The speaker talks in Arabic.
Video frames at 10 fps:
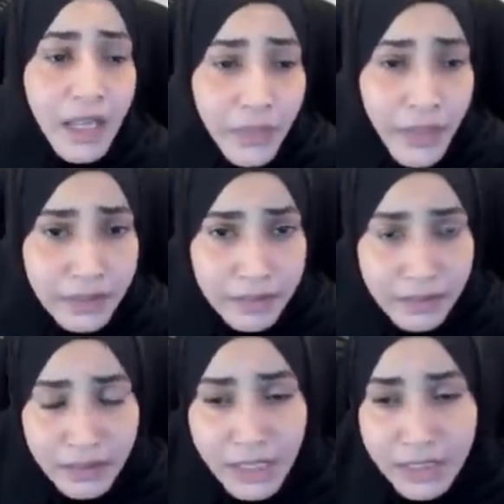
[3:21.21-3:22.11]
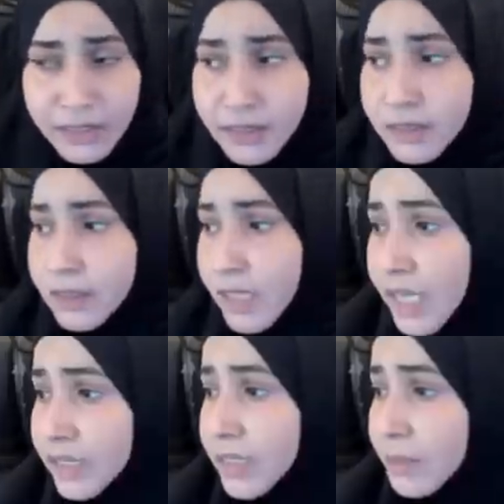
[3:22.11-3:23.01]
ايضا يعني
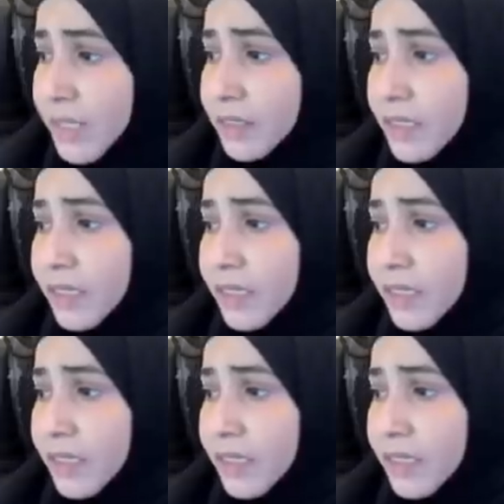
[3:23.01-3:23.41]
قدما